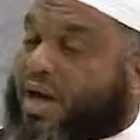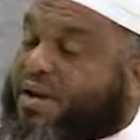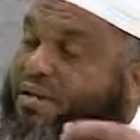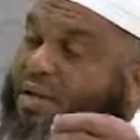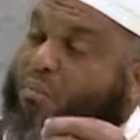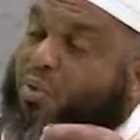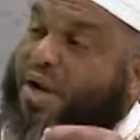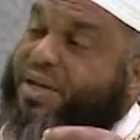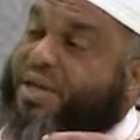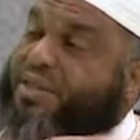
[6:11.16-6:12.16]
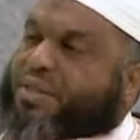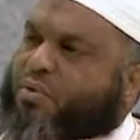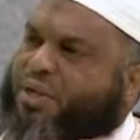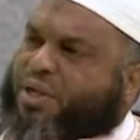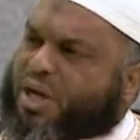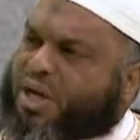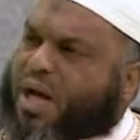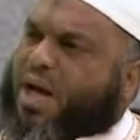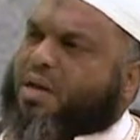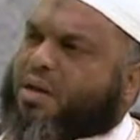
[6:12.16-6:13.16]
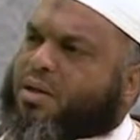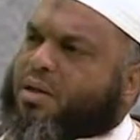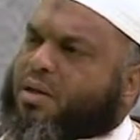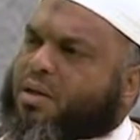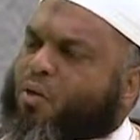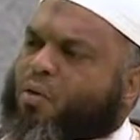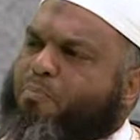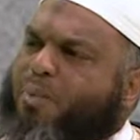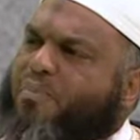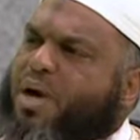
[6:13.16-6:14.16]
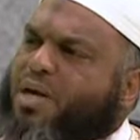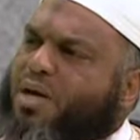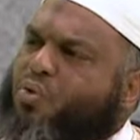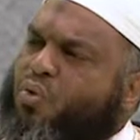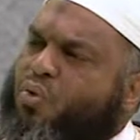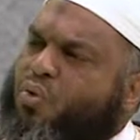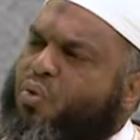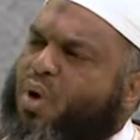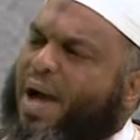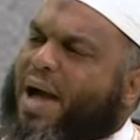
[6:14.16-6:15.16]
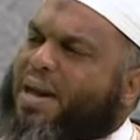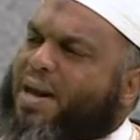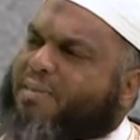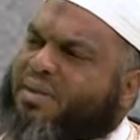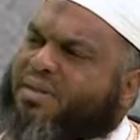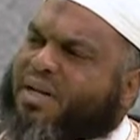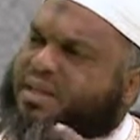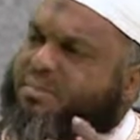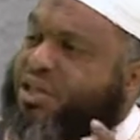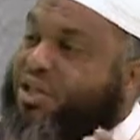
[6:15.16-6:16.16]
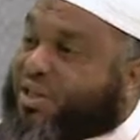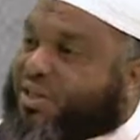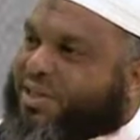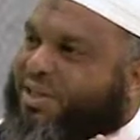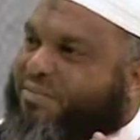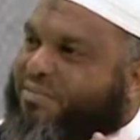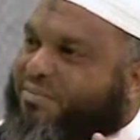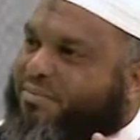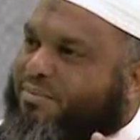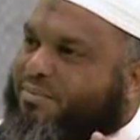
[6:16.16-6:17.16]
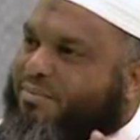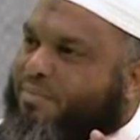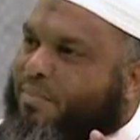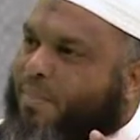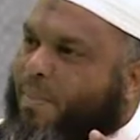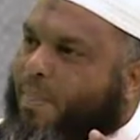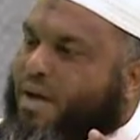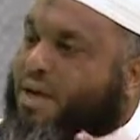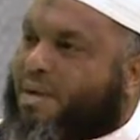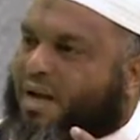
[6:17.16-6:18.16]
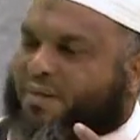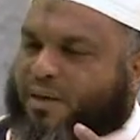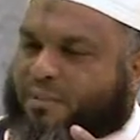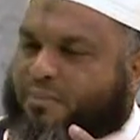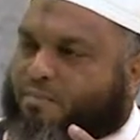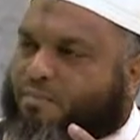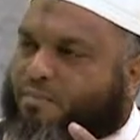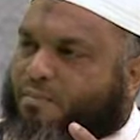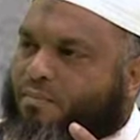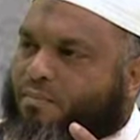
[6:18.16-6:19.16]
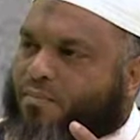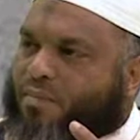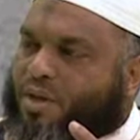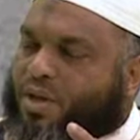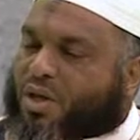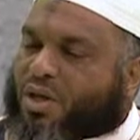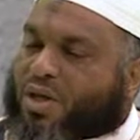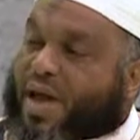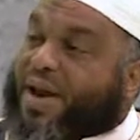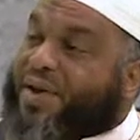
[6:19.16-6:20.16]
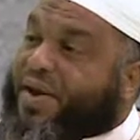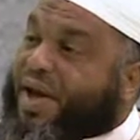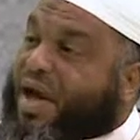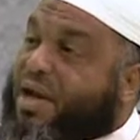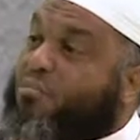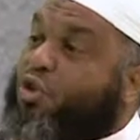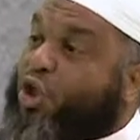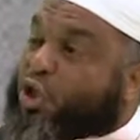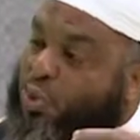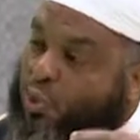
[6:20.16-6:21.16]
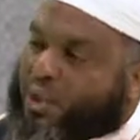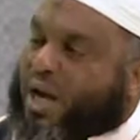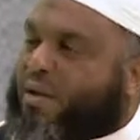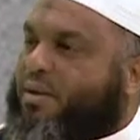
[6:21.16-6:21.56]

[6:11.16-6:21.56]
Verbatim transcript: أن سب الله عز وجل ربما يكون أعلى منزلة من الشرك لماذا؟ لأن المشركون